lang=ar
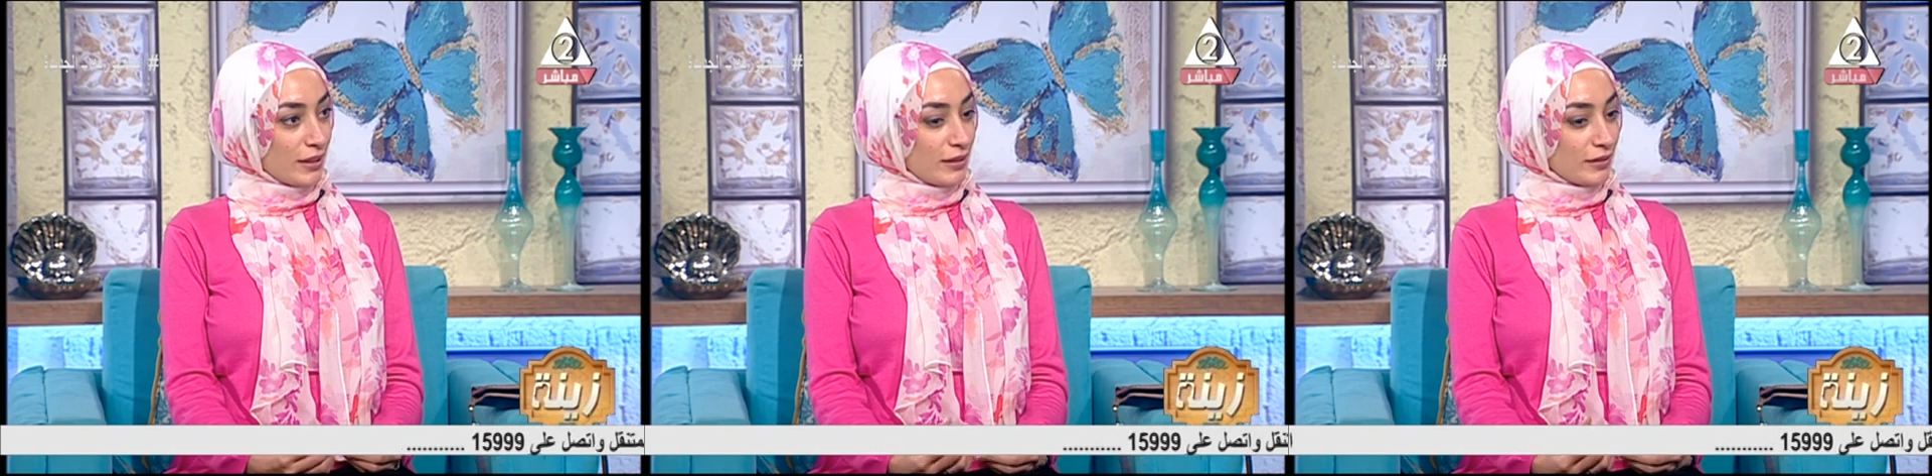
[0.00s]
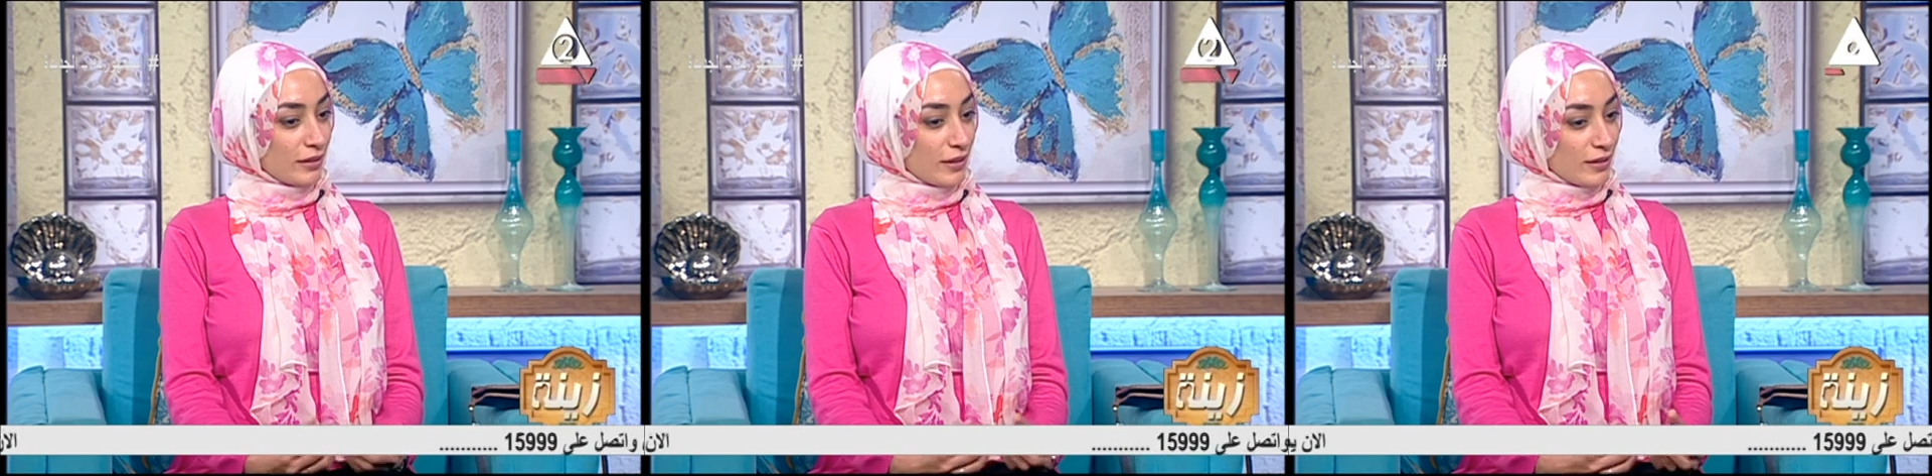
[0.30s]

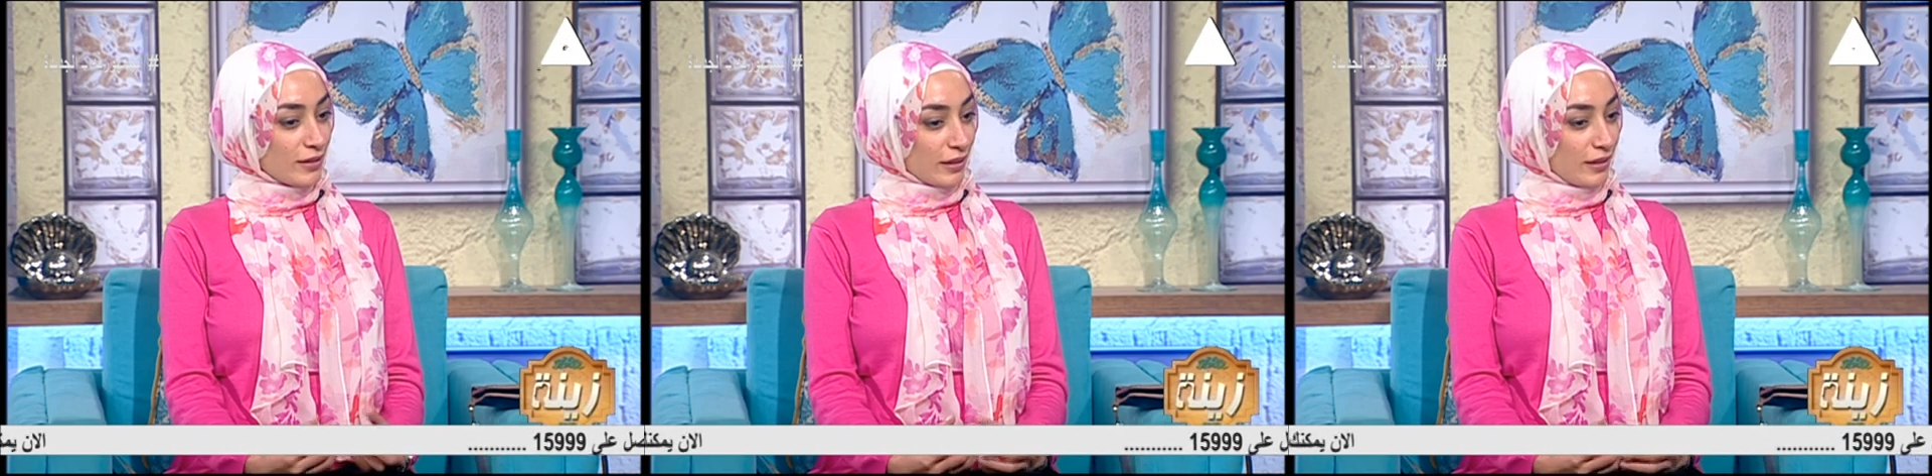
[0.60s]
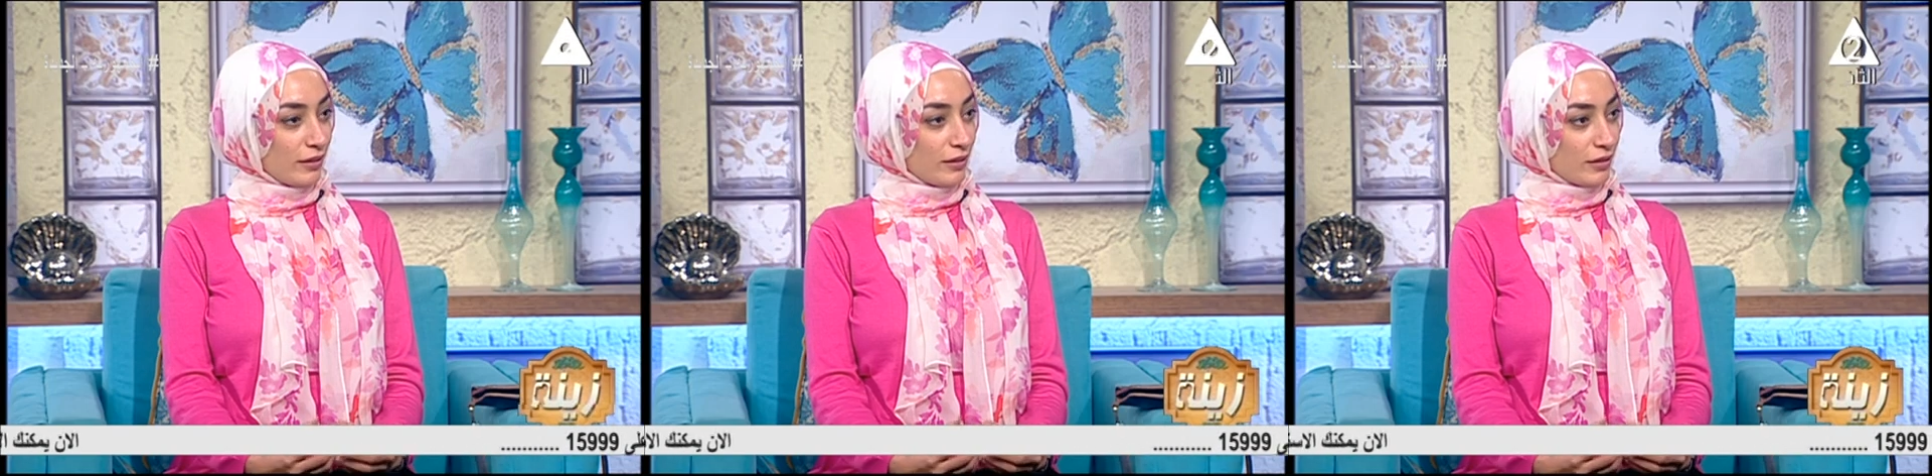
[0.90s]
ان انا
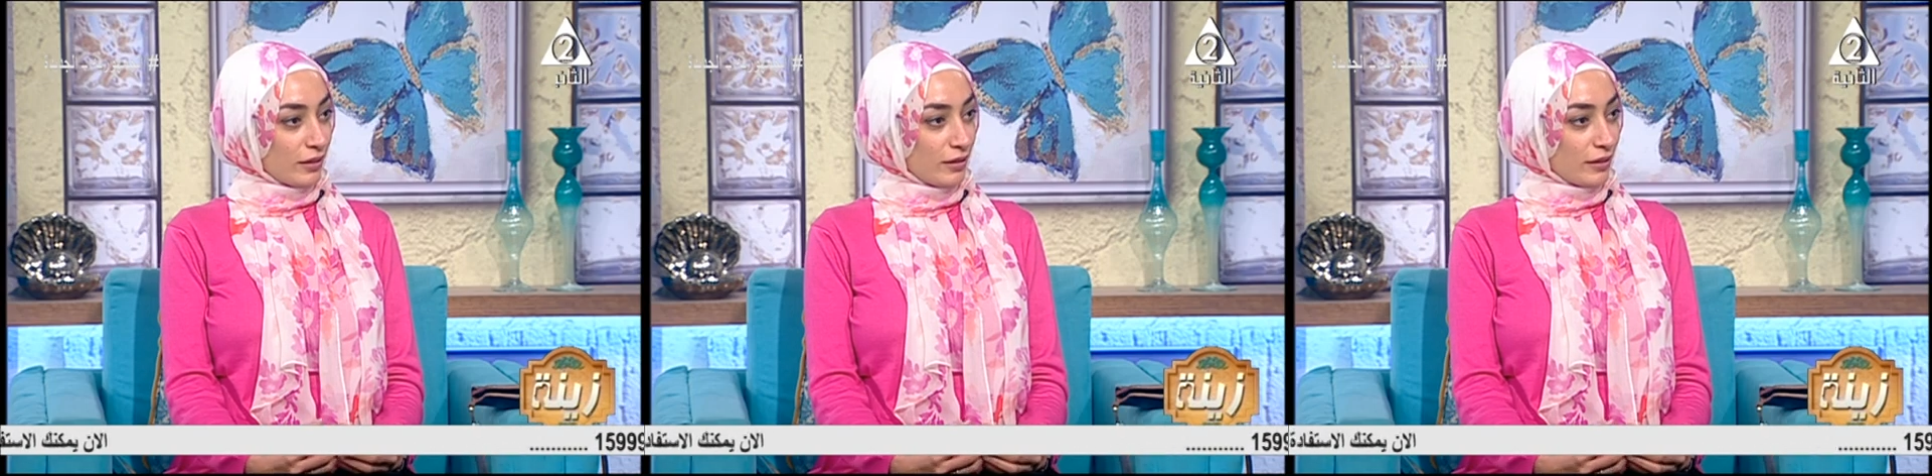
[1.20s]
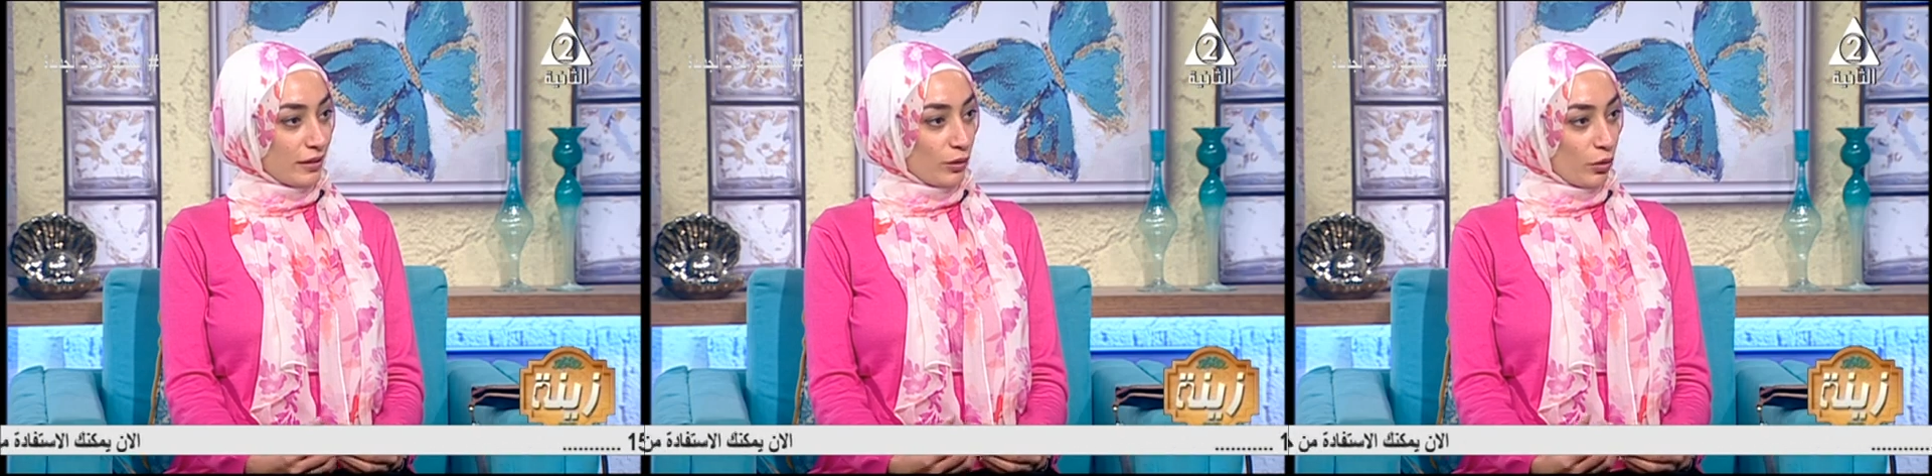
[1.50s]
استغل ده يعني